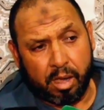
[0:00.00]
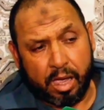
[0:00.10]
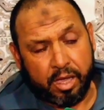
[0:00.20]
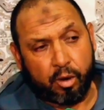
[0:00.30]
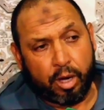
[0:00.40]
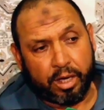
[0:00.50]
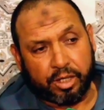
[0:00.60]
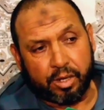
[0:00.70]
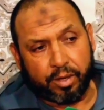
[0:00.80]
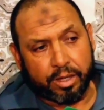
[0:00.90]
اي واحد
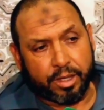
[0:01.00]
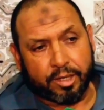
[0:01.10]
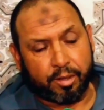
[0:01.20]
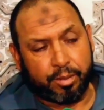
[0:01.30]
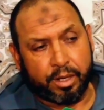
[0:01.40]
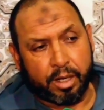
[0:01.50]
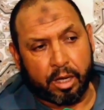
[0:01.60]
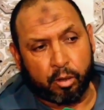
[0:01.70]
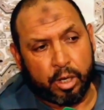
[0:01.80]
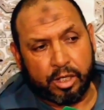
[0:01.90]
شافها يتصل بنا
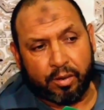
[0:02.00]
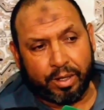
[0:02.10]
ولا شاف